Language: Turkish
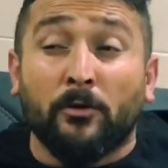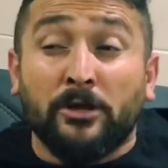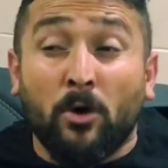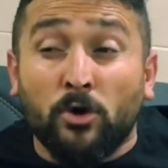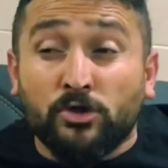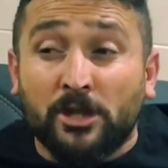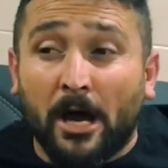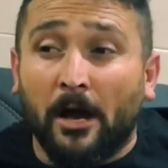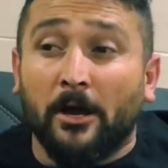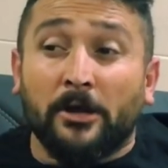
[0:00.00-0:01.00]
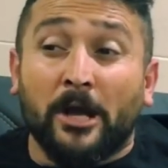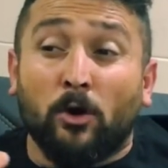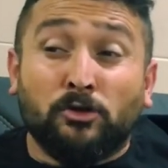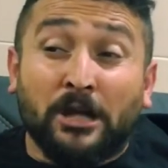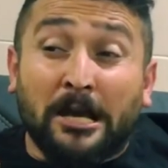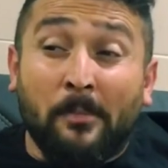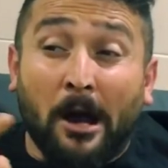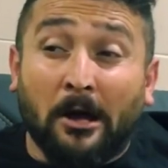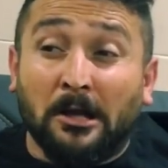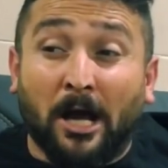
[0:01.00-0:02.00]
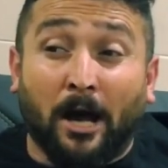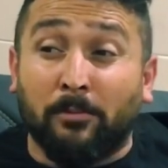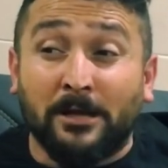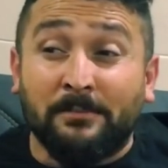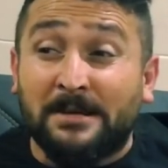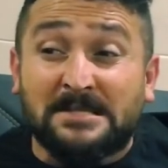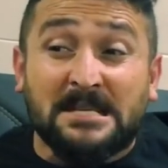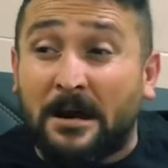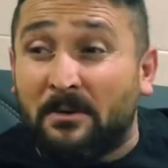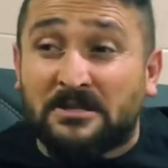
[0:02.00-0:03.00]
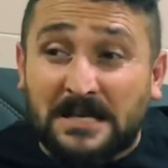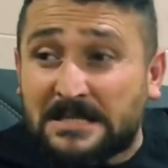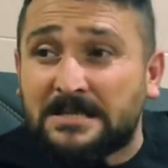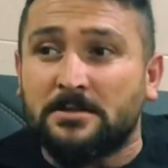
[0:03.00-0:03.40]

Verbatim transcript: iyi hoş da. Ya o Diyarbakırlı kabul etmezse ne yapacağız?